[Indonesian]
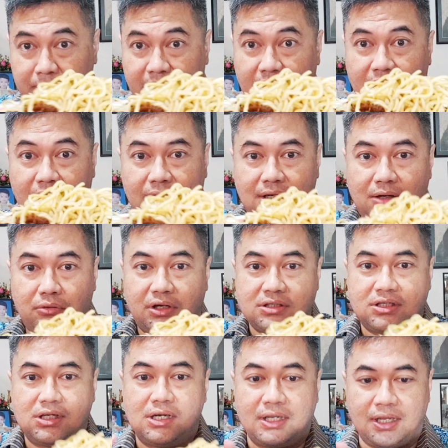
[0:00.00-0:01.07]
piringnya terlalu
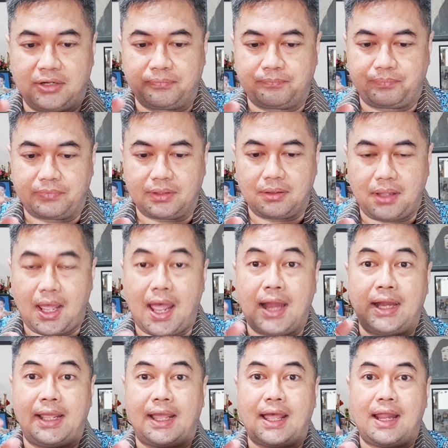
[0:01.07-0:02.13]
kecil dan
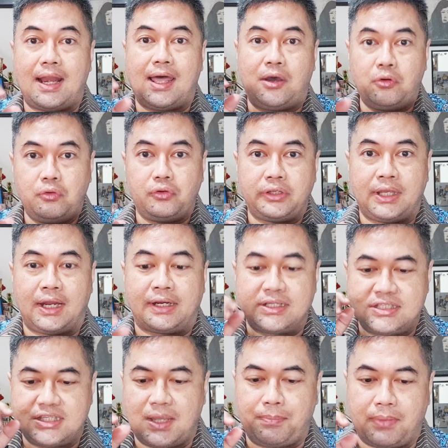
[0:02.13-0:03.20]
aneka lauk yang
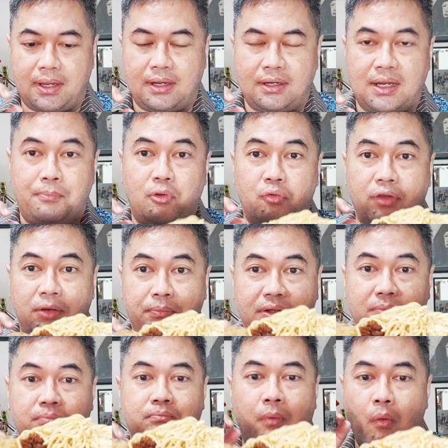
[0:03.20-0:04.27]
disiapkan dapur
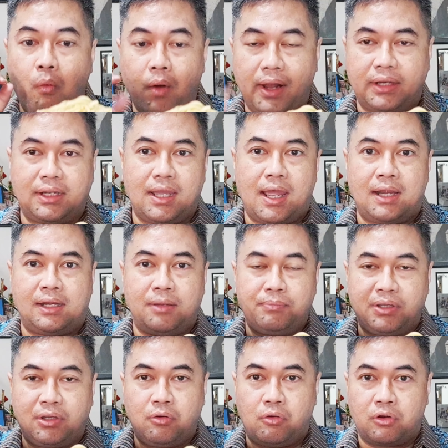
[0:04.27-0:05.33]
Wenmit bawahnya ada
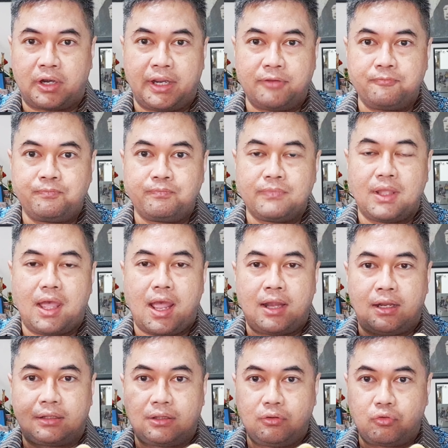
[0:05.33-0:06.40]
mie goreng
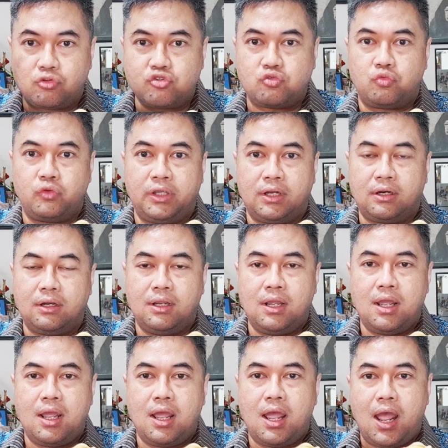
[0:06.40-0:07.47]
ada telur suwir
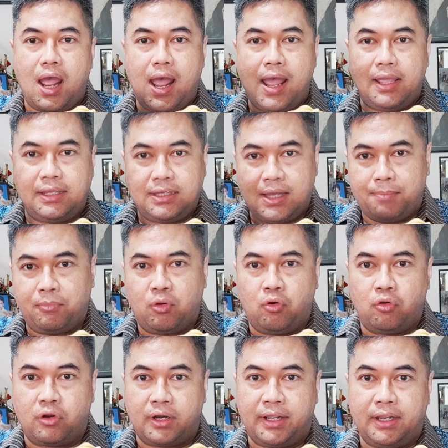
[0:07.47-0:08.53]
ayam
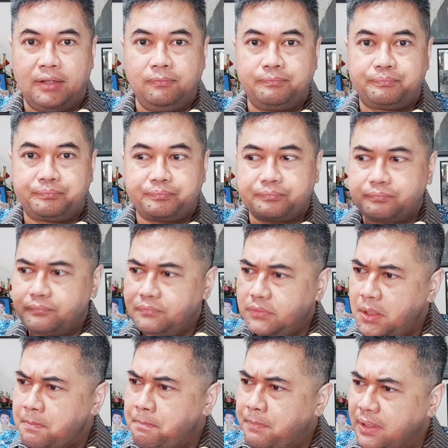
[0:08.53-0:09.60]
goreng
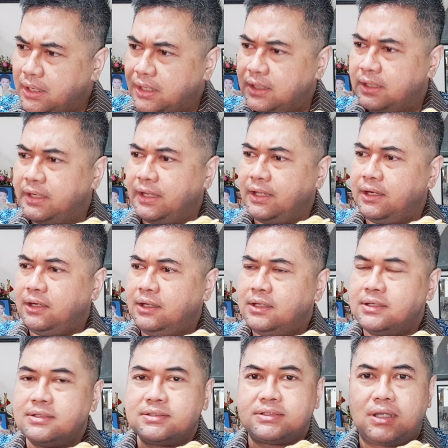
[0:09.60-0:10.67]
bergedel
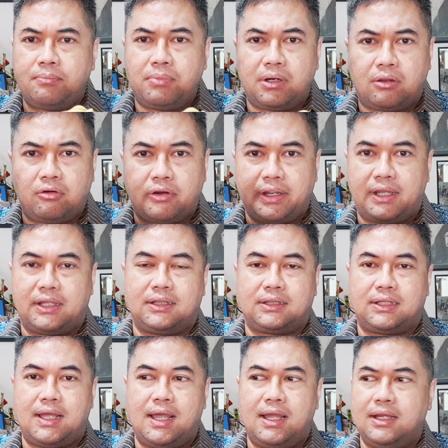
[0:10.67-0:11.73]
sambal goreng
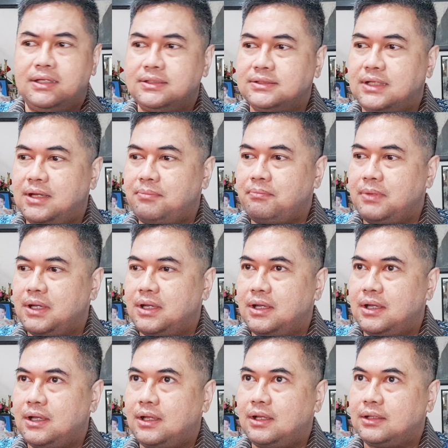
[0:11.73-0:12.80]
kentang
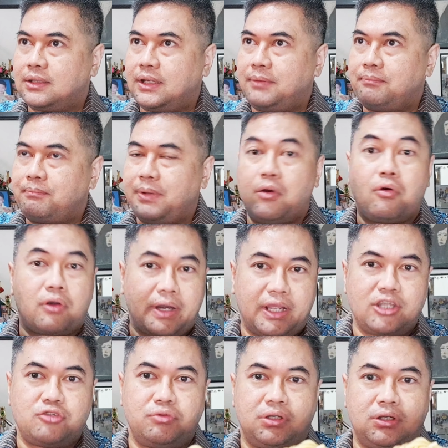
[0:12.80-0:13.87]
sama tempe
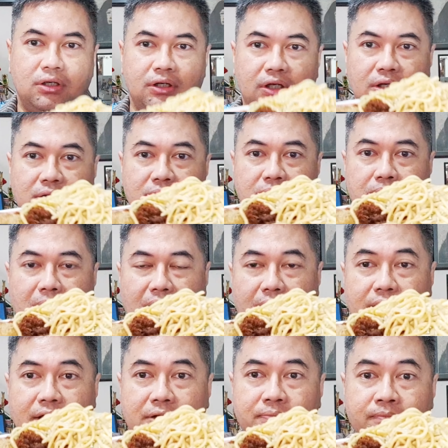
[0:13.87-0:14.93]
orek cuy nih
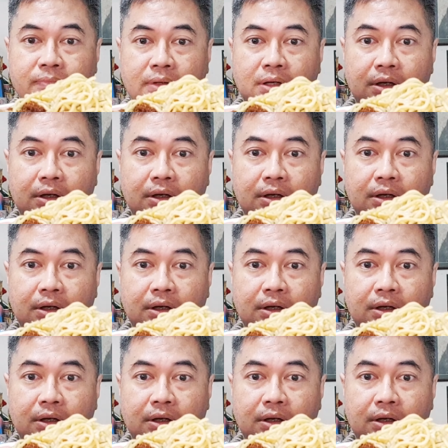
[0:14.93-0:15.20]
makanya